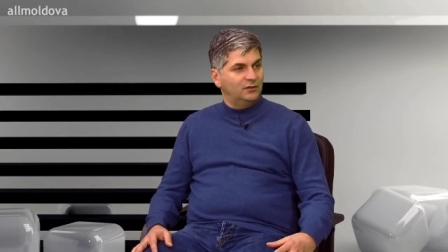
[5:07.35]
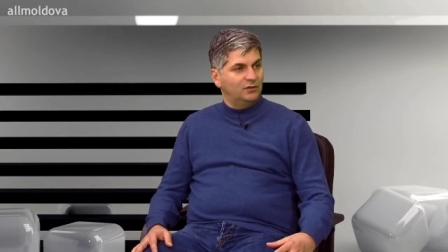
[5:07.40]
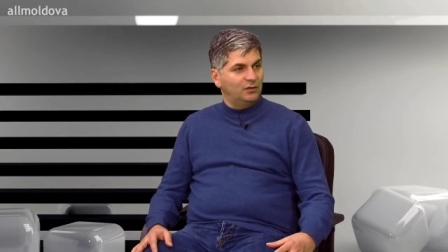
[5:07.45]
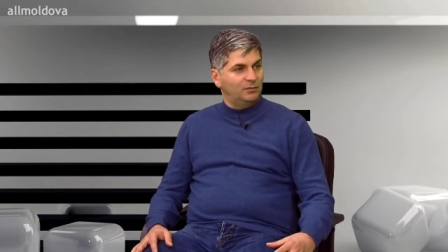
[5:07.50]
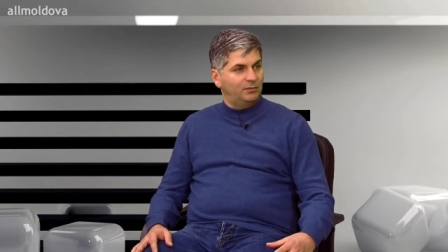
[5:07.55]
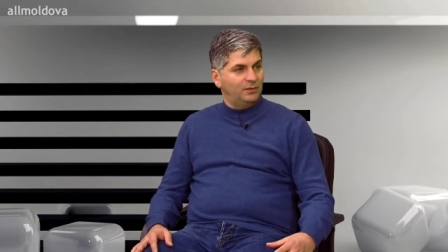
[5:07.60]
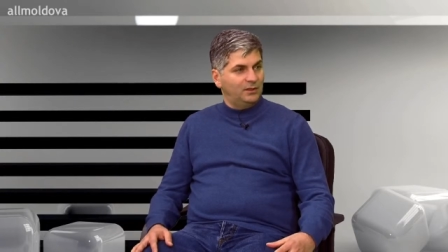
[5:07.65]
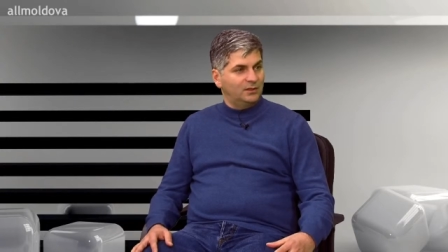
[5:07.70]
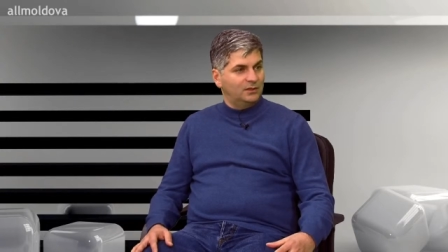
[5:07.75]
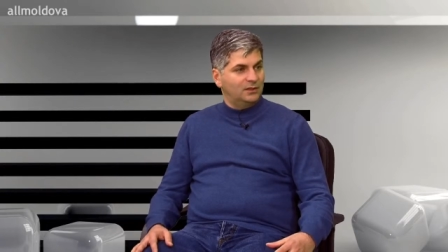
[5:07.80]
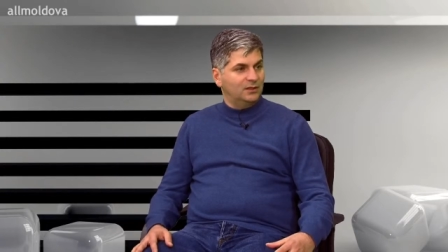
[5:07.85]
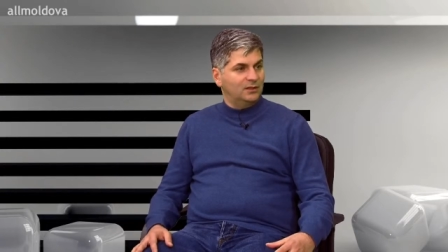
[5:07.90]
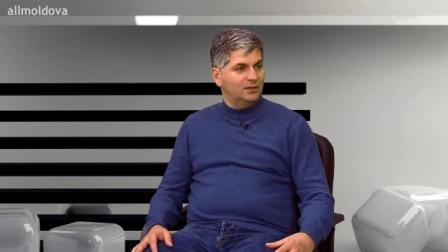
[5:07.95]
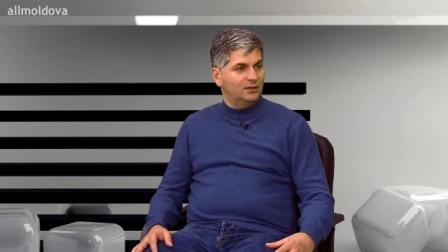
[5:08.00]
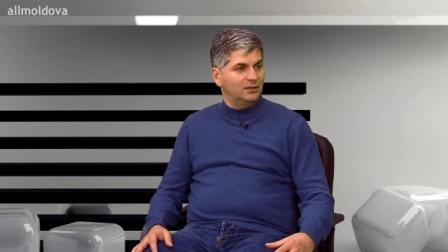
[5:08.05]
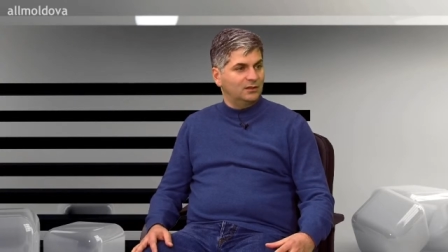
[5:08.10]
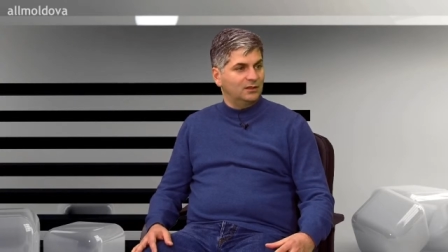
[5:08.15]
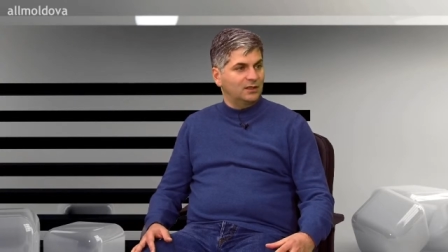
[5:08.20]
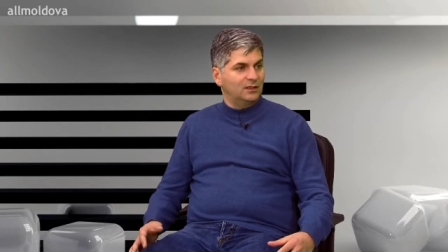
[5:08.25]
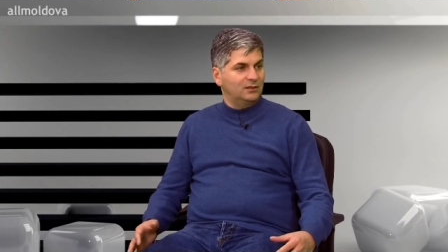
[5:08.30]

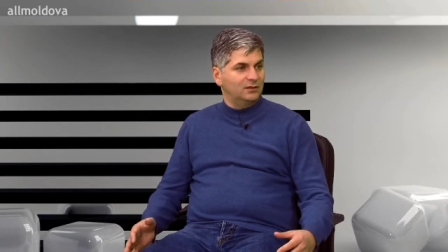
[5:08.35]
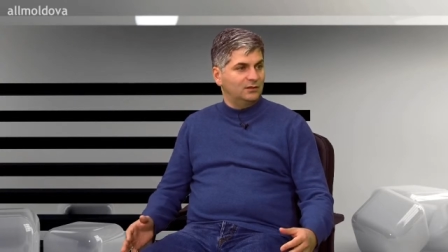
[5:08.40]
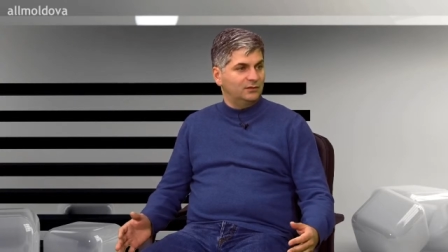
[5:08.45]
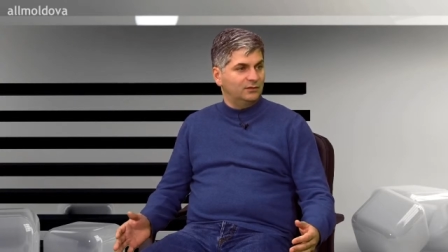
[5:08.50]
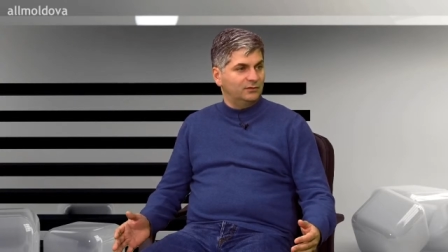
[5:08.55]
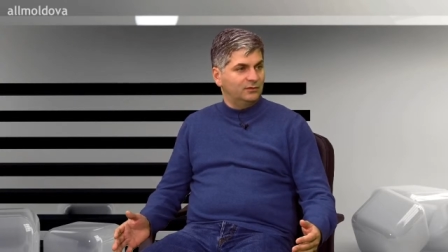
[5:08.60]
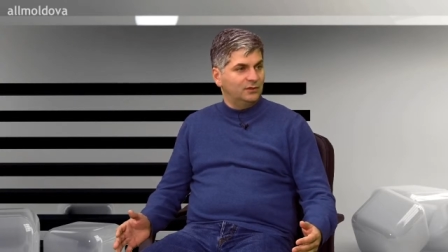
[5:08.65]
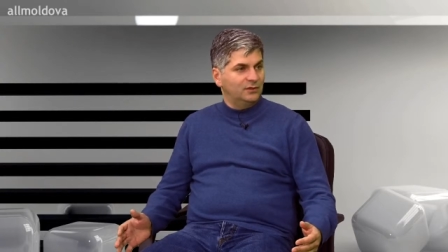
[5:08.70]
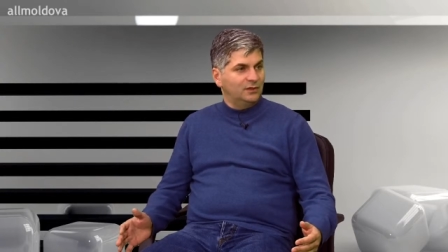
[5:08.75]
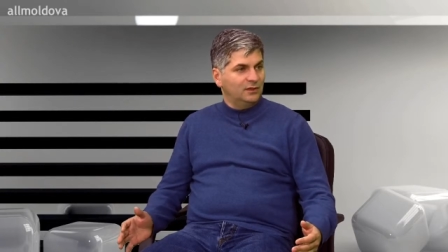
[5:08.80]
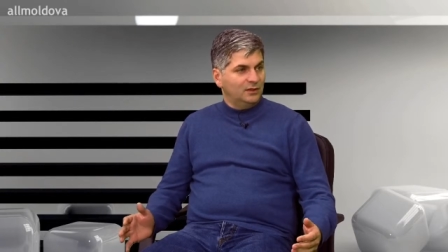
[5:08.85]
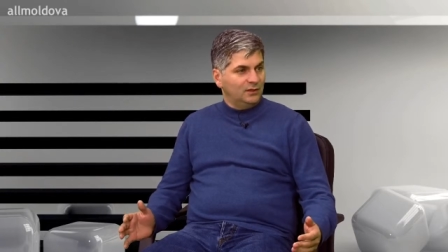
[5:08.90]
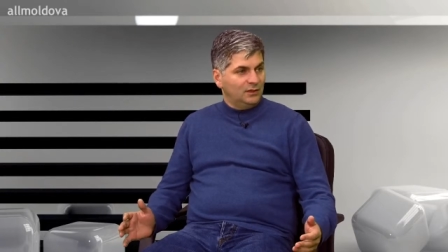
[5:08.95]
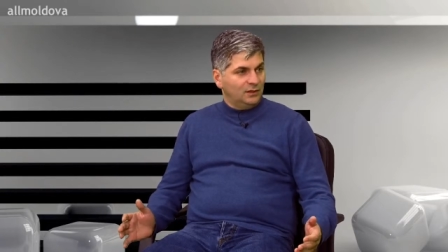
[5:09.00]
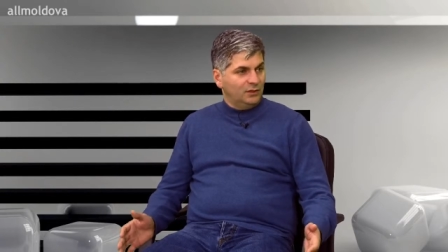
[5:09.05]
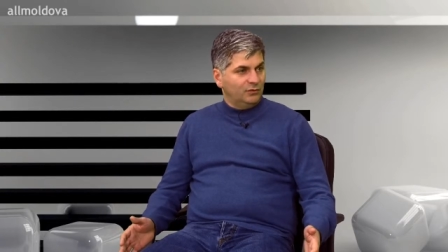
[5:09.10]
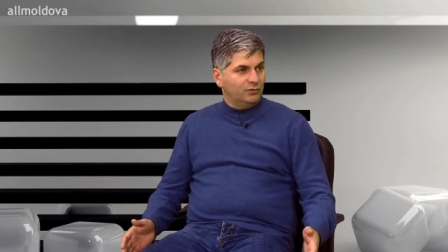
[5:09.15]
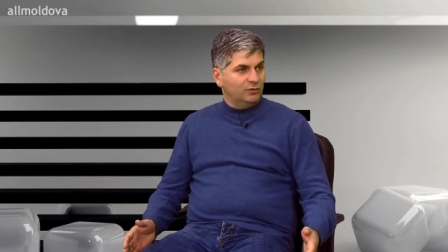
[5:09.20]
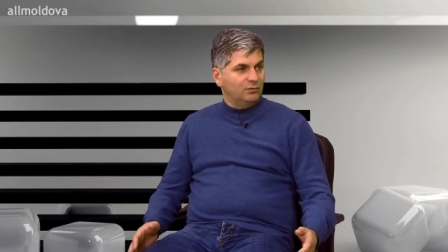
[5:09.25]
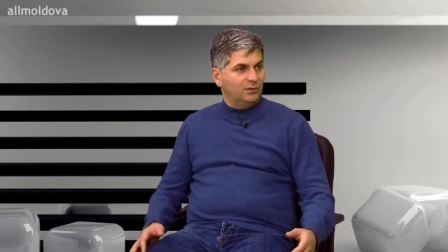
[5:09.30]
европейских грандов, и